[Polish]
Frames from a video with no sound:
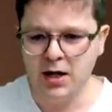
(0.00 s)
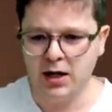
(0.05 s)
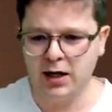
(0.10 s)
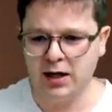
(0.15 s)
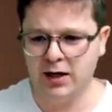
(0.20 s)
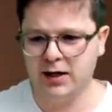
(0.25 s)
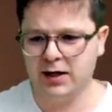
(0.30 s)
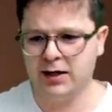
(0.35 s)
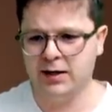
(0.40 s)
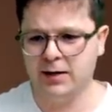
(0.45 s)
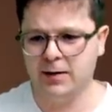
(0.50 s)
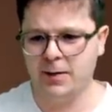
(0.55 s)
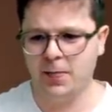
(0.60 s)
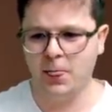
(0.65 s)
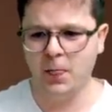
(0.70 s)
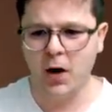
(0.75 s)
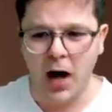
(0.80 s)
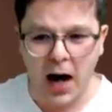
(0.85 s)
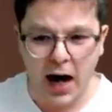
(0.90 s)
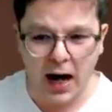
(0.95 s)
E,
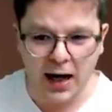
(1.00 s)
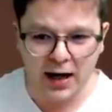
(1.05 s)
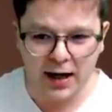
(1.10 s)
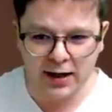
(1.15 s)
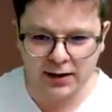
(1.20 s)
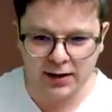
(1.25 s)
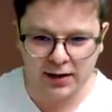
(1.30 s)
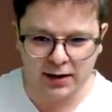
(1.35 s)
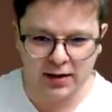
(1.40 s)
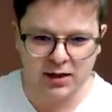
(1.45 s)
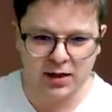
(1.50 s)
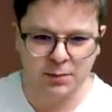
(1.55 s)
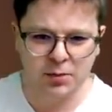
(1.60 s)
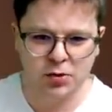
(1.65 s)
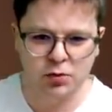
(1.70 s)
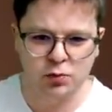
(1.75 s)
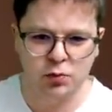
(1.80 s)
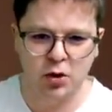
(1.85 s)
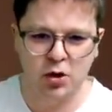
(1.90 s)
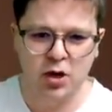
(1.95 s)
no ale tak nie
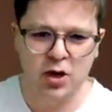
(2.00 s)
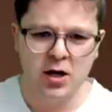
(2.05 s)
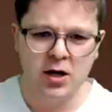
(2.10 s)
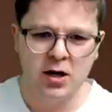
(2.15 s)
poszło.